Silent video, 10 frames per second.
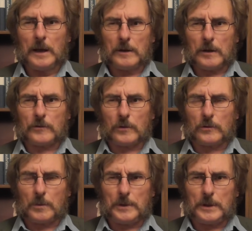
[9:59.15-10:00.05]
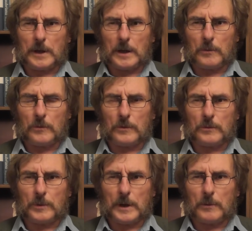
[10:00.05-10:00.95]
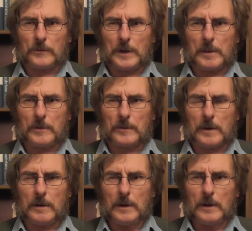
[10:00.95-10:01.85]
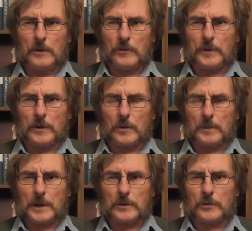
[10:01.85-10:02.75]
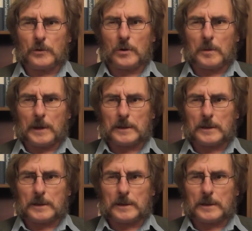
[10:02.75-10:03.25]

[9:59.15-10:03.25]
Dlaczego tą literaturę uznajemy za świętą natchnioną, a